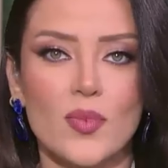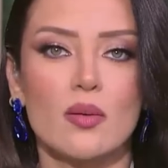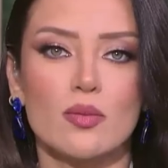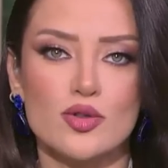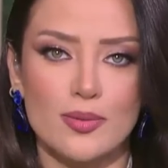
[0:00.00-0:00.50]

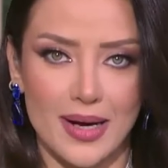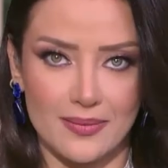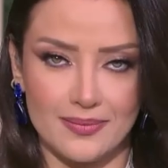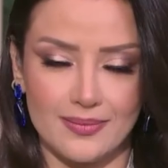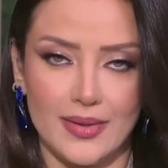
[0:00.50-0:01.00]
بصوا بقى
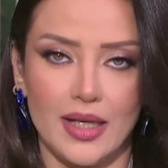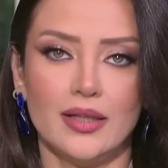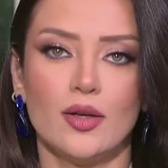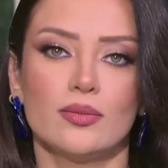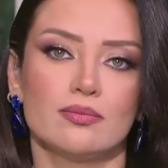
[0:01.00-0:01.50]

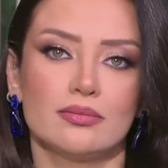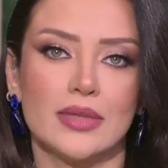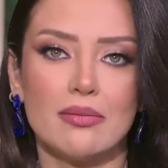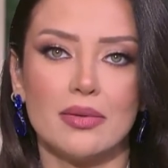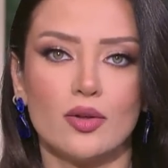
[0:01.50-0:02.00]
احنا
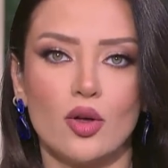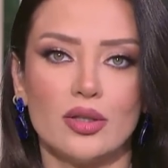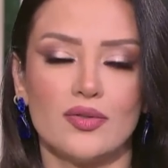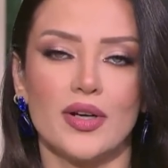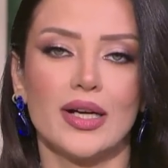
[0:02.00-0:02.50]
دايما نقعد
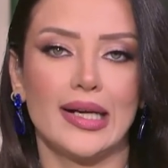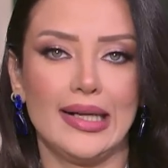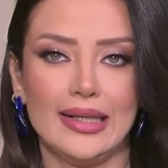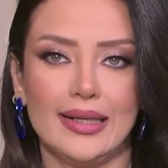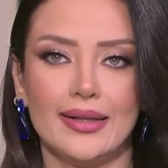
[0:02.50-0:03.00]
نتفرج على
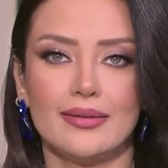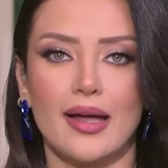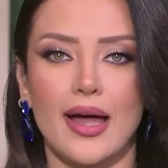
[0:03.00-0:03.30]
الاعلانات